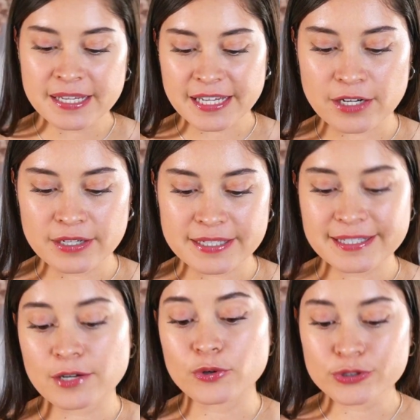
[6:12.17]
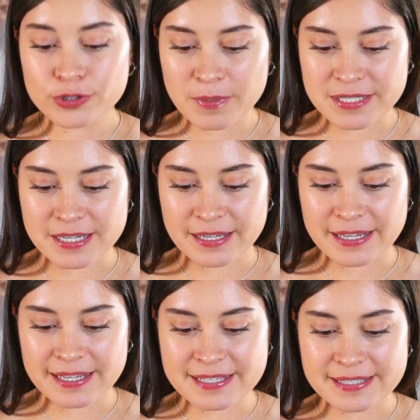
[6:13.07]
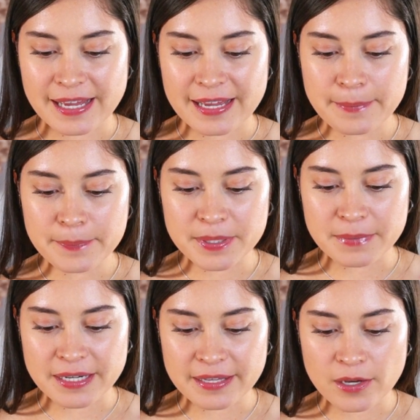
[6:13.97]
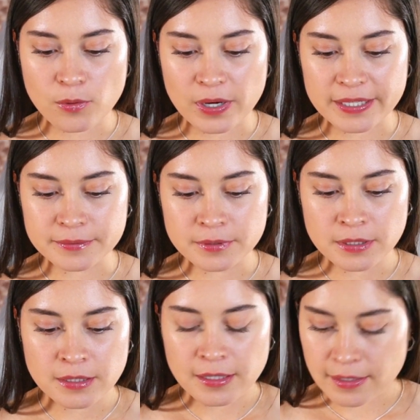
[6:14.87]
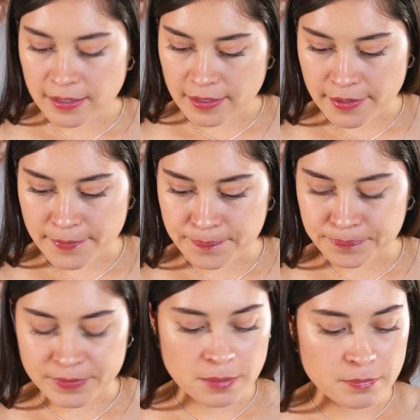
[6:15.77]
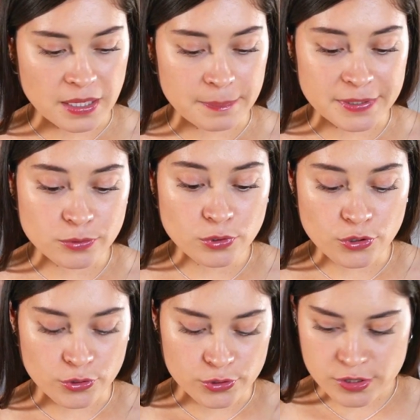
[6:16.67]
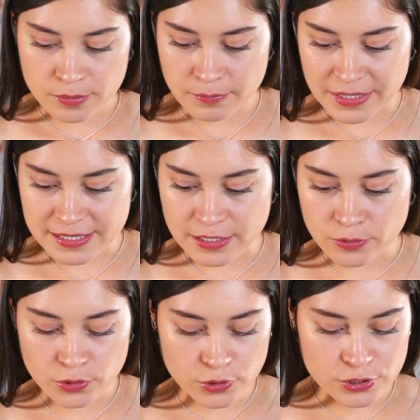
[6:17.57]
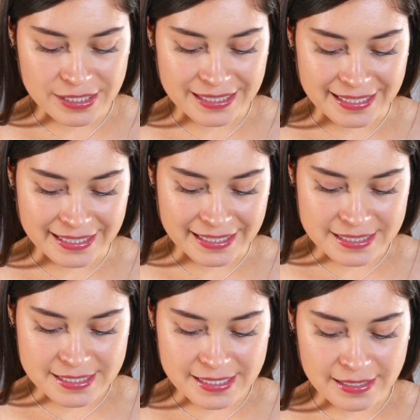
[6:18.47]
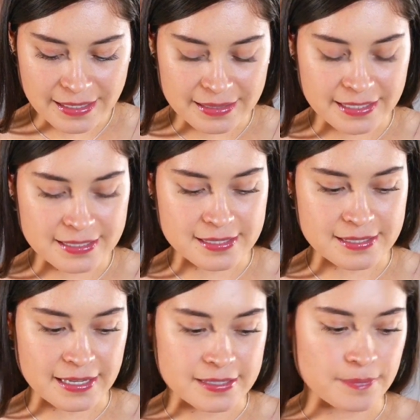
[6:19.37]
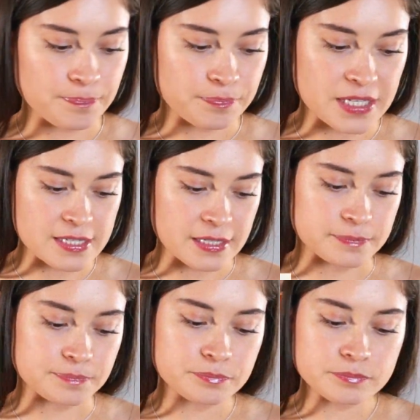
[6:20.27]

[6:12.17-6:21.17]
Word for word: Quiero leerte otro pasaje que está en Primera de Juan, em, capítulo 2, versículos del 15 al 16. Dicen,